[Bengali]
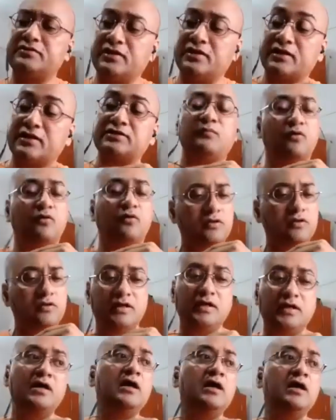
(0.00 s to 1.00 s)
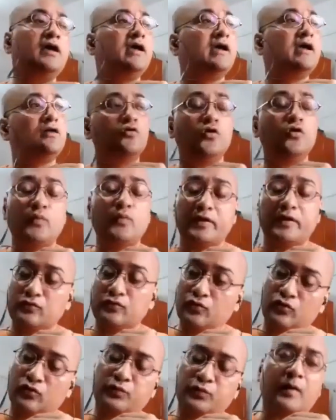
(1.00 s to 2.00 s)
আচ্ছা বলো দেখি এরকম এত
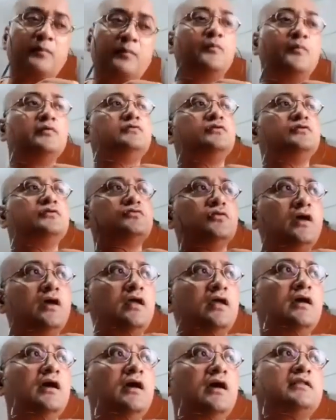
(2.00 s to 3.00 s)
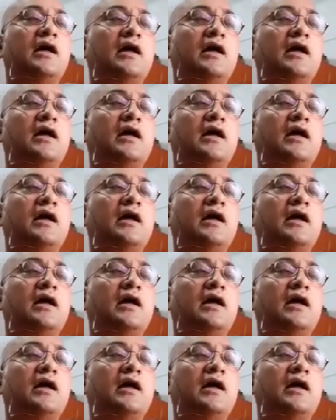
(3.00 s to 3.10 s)
অপাপবিদ্ধ শরীর তাতে